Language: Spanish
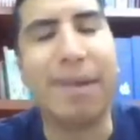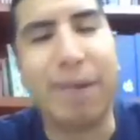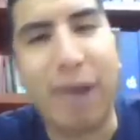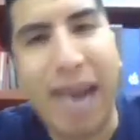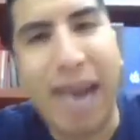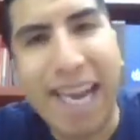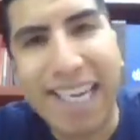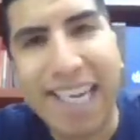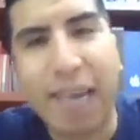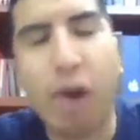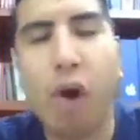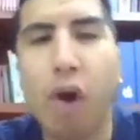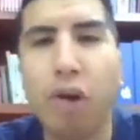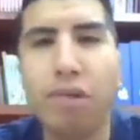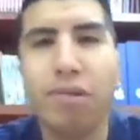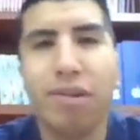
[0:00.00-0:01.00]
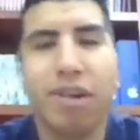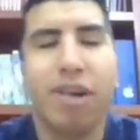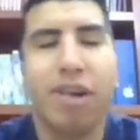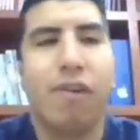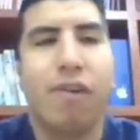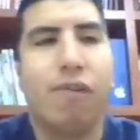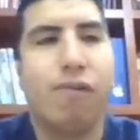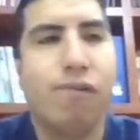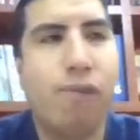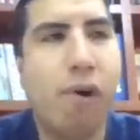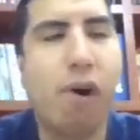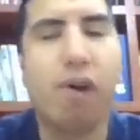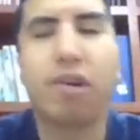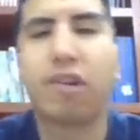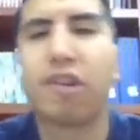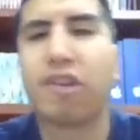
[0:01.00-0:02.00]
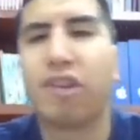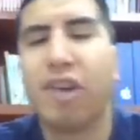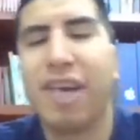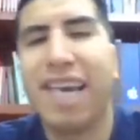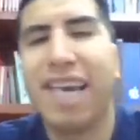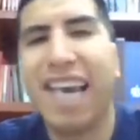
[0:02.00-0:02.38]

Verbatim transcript: Calderón, Fox,